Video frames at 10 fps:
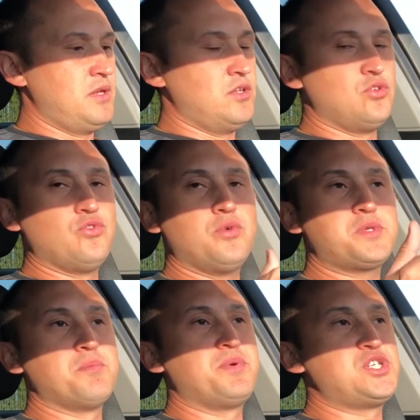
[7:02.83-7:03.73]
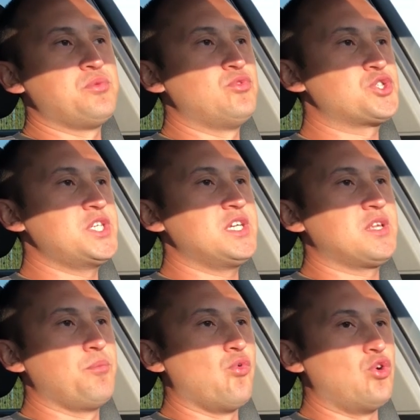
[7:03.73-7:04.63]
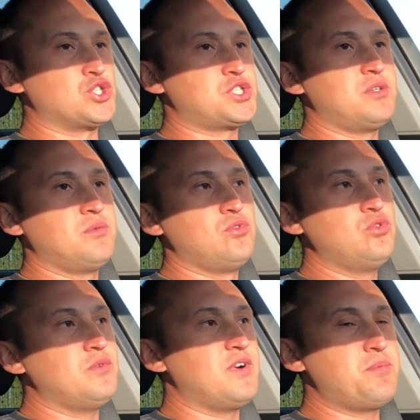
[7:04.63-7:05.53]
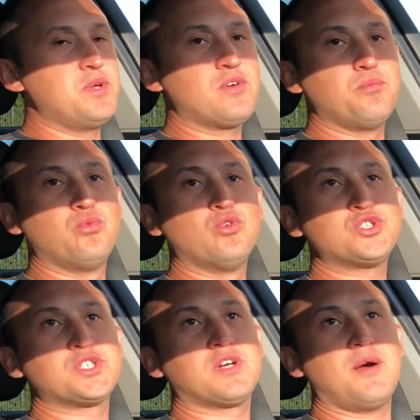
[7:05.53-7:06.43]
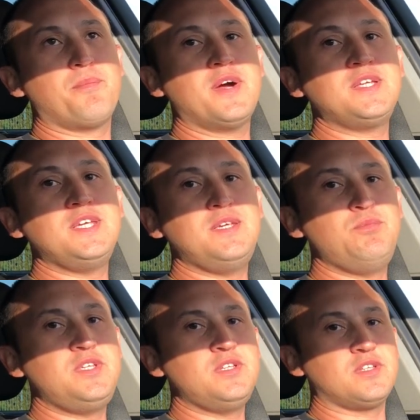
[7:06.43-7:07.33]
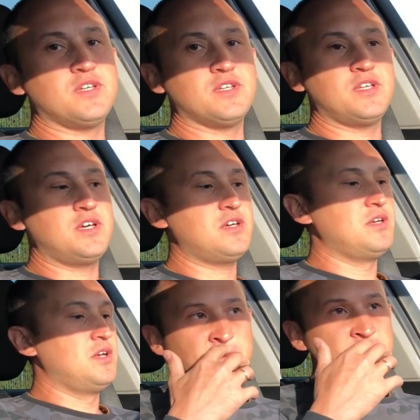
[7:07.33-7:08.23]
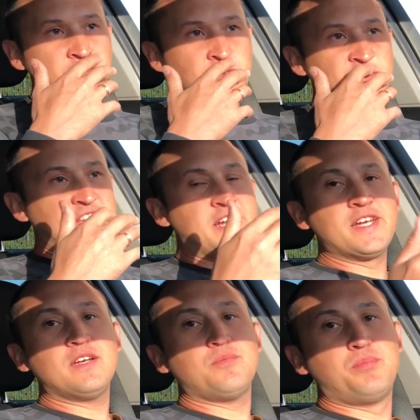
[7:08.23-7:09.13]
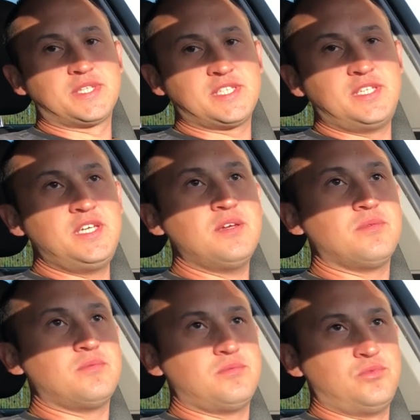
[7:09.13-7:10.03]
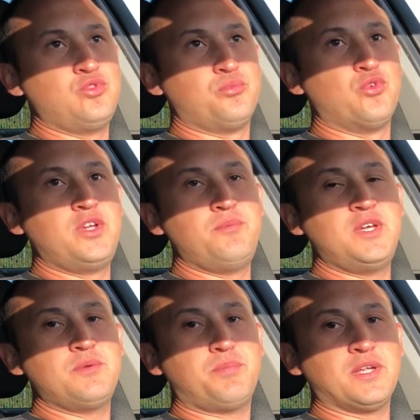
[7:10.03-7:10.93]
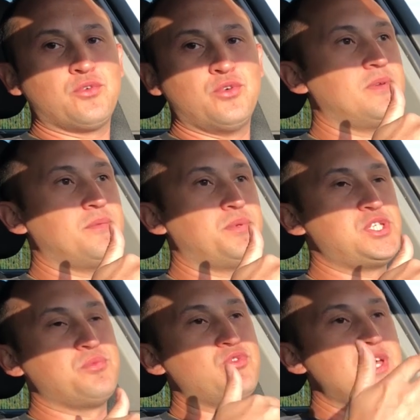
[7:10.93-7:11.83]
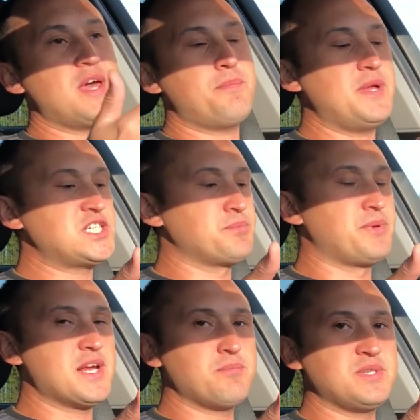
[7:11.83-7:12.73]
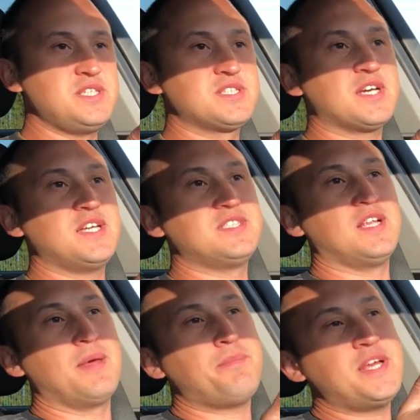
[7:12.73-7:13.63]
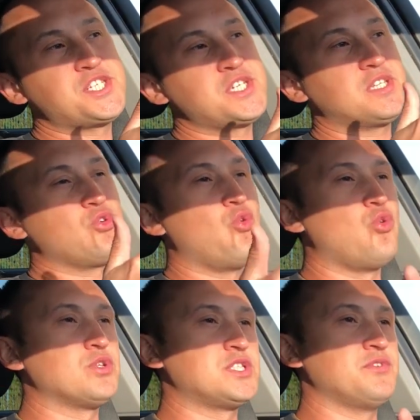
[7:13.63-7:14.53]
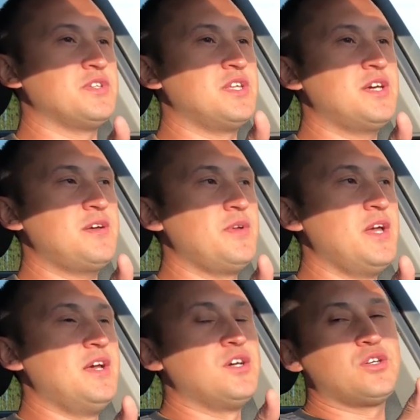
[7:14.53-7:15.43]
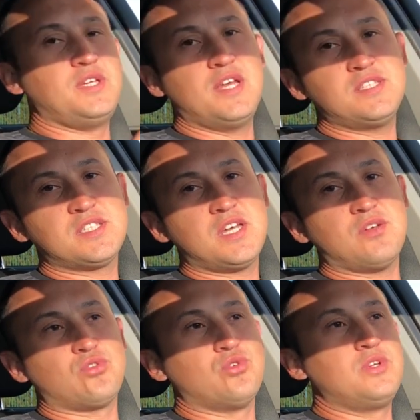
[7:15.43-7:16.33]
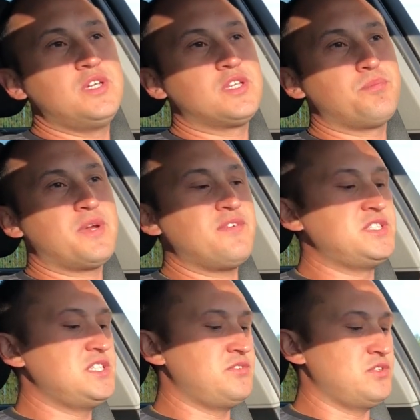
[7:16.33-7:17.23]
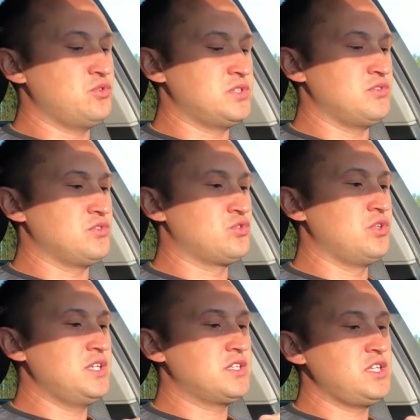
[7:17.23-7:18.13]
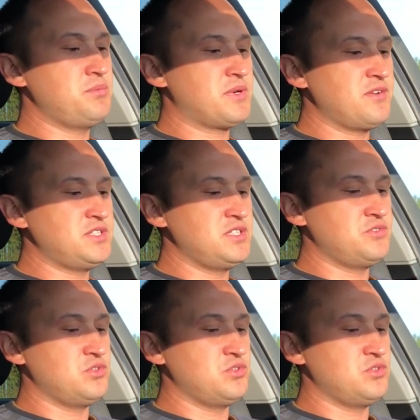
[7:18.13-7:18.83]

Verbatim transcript: Ну, в общем, почему же это Bosch? Ну, во-первых, Bosch компания именитая, да. Во-вторых, по цене, ну, более-менее подходит. Почему я опять же Brembo не захотел? Опять же, это отзывы, да. Я не знаю, то ли это правдивые отзывы, то ли это неправдивые